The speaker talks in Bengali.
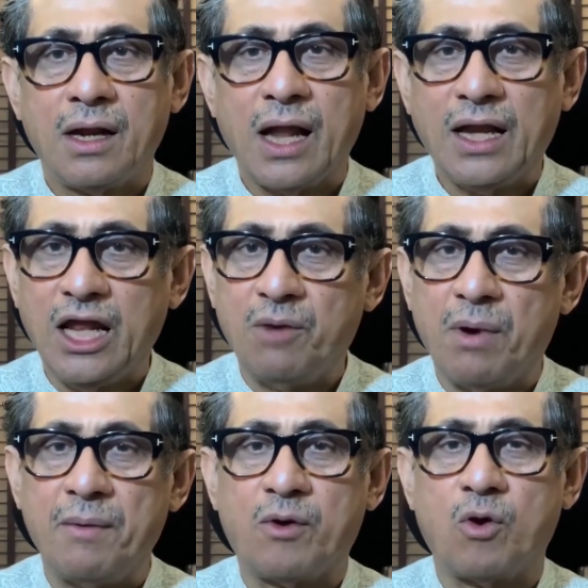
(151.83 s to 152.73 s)
তা
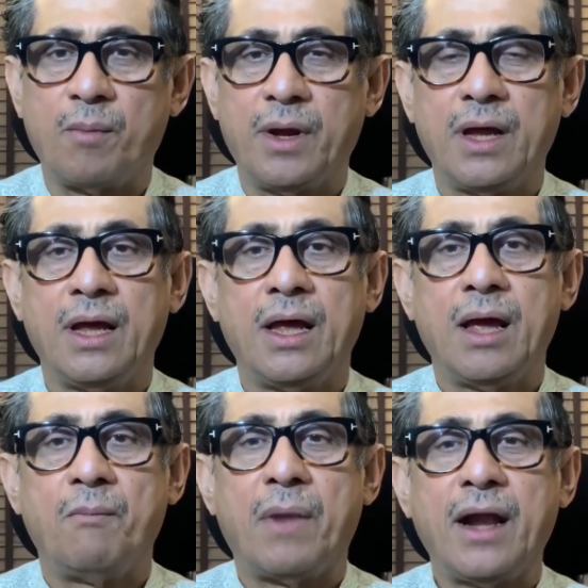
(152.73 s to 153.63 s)
ঠিকভাবে করবে
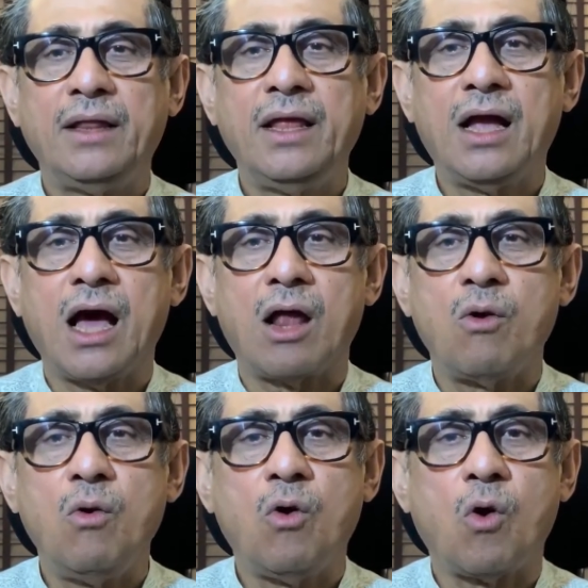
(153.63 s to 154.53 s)
বাড়িতে
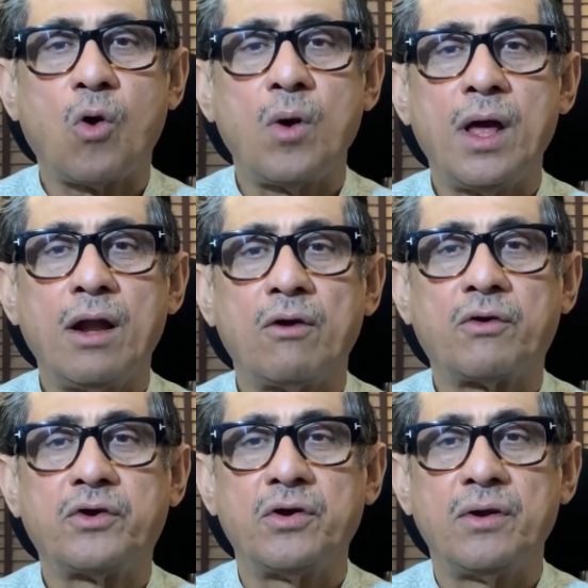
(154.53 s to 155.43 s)
কারো করোনার
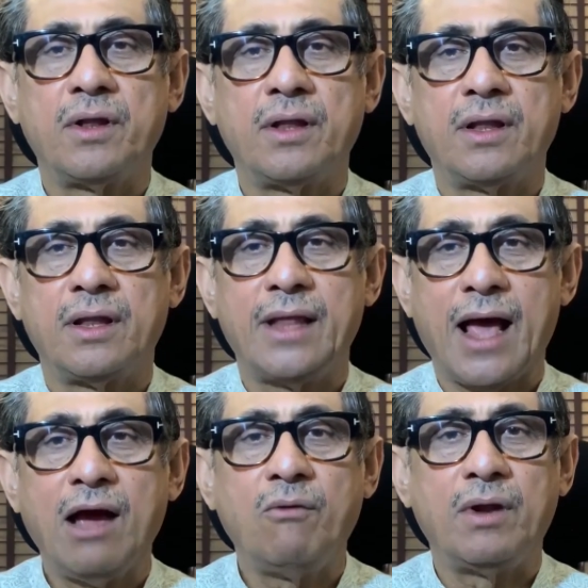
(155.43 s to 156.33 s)
লক্ষণ
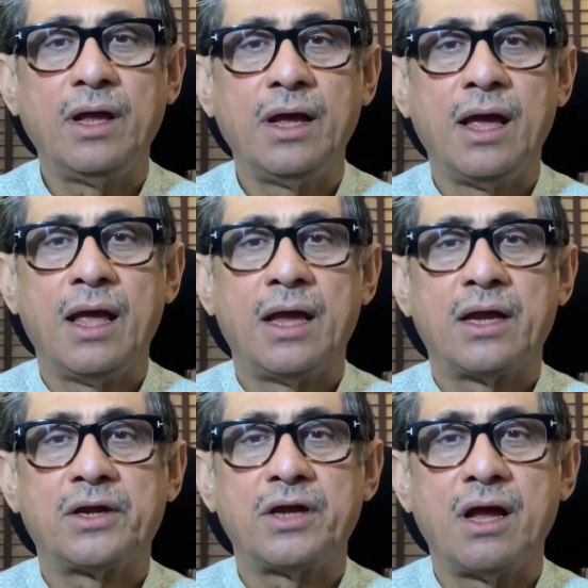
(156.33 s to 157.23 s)
দেখা গেলে
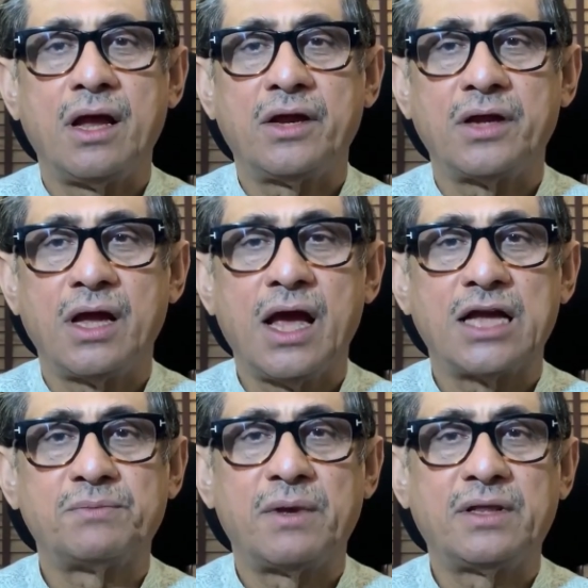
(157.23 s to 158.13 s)
সঙ্গে সঙ্গে
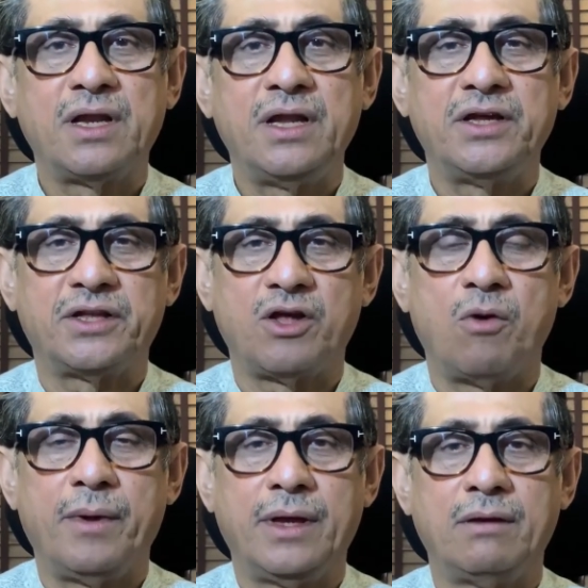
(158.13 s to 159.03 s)
হাসপাতাল নিয়ে যেতে
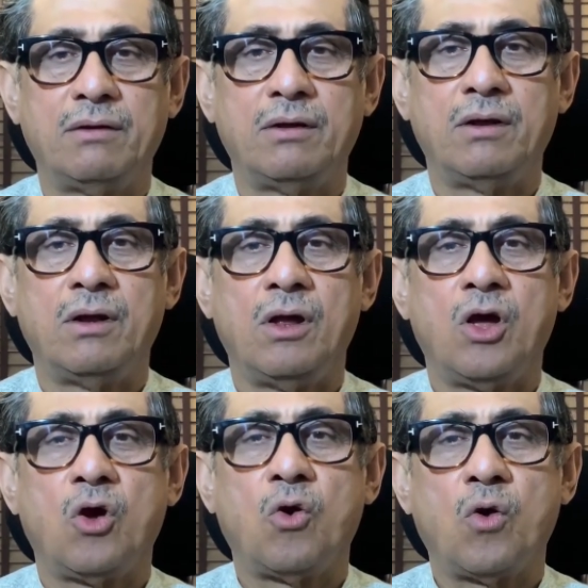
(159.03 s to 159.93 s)
হবে
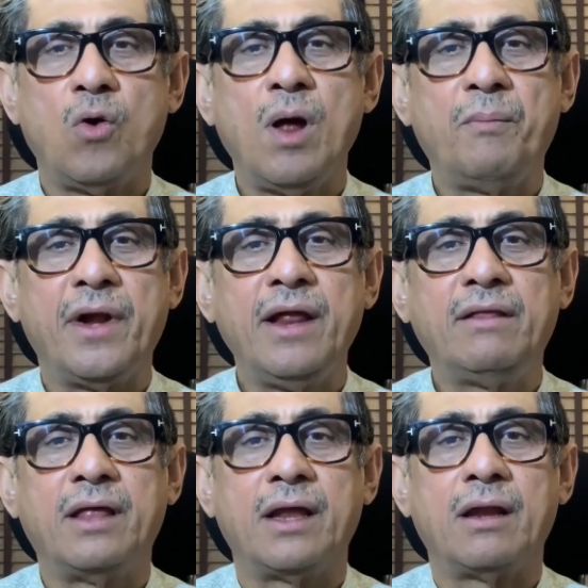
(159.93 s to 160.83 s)
করোনা
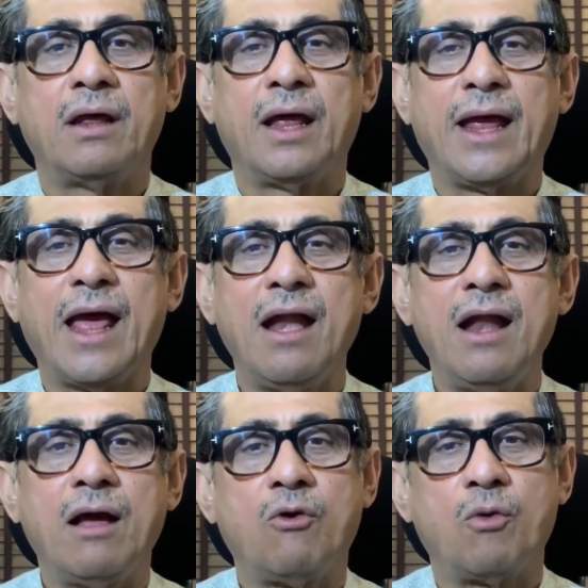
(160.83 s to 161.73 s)
পীড়িতদের
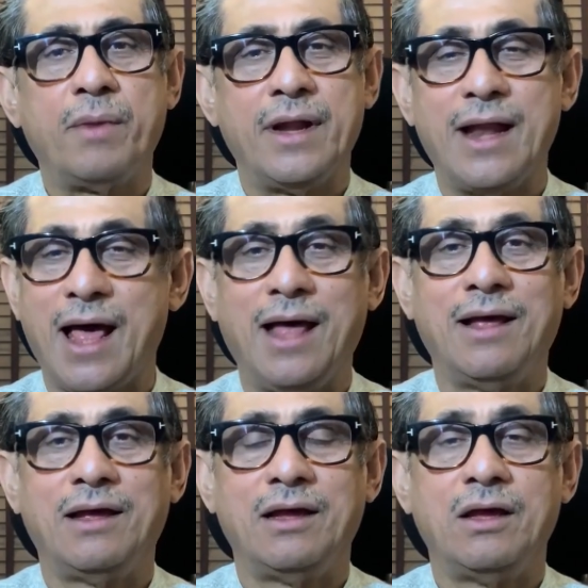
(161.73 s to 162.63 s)
ঠান্ডা করবেন না
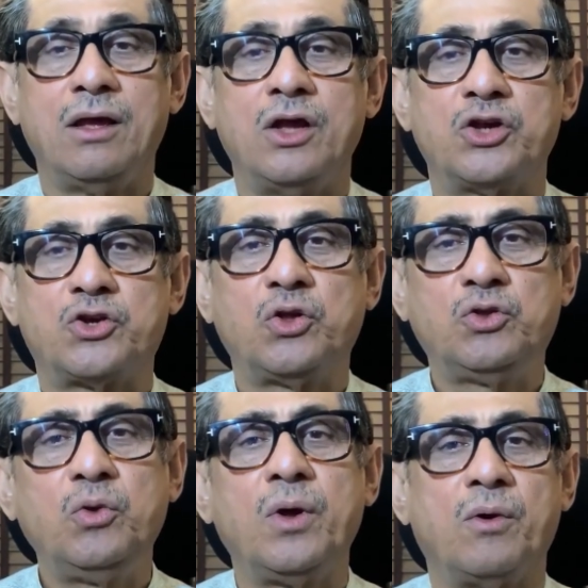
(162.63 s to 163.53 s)

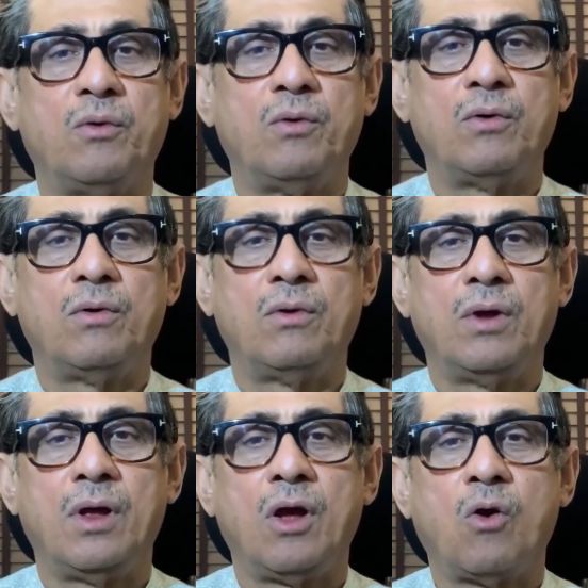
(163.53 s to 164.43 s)
শত্রুয়েও
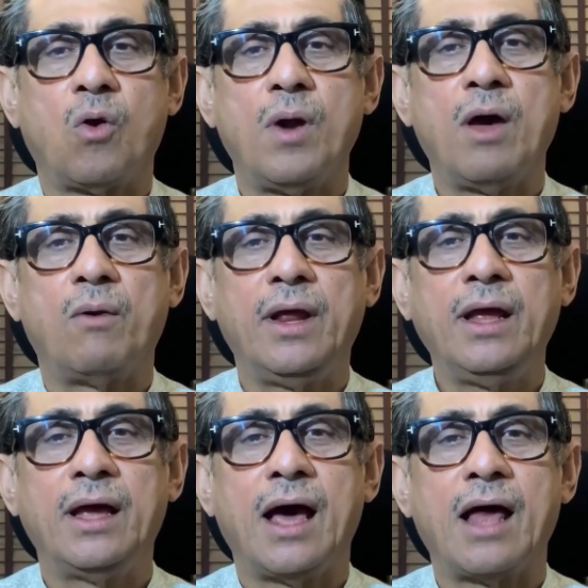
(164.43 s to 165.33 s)
করোনা হলে
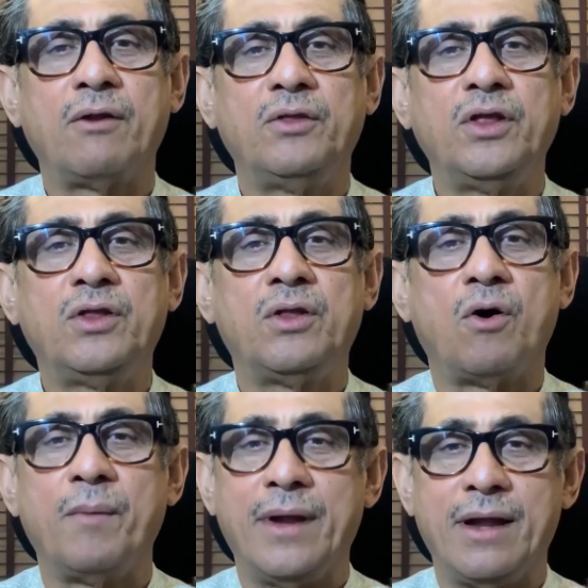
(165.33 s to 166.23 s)
আনন্দিত
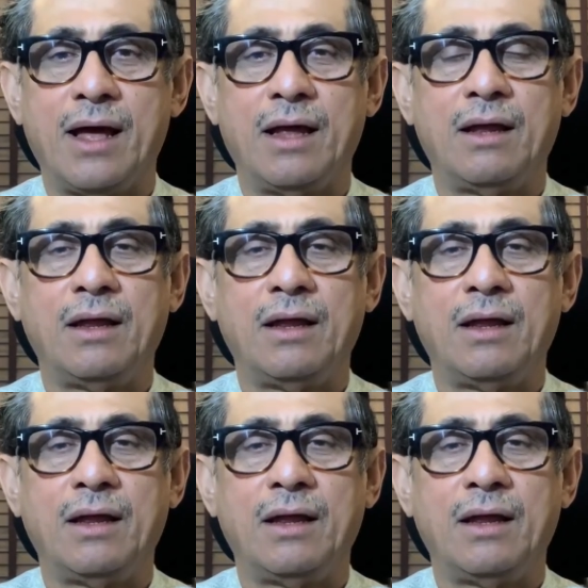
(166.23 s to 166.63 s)
হবেন না